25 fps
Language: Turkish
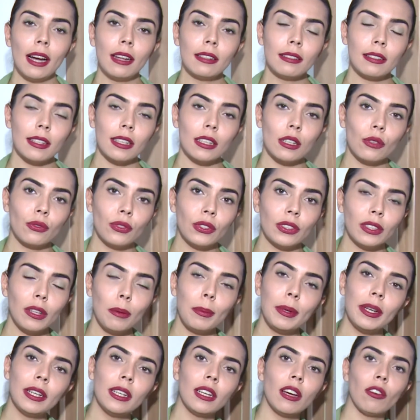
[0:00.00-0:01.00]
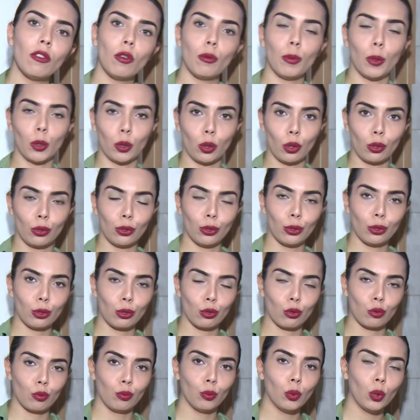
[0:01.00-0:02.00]
yan tarafında bir lavabo
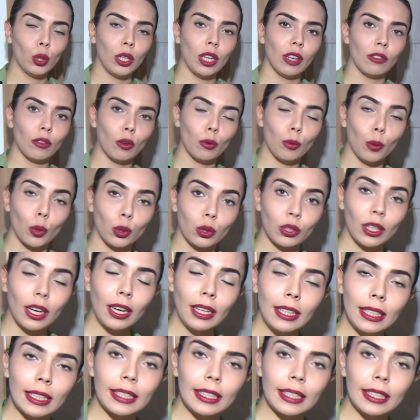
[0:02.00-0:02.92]
görüyoruz. Bu lavabo da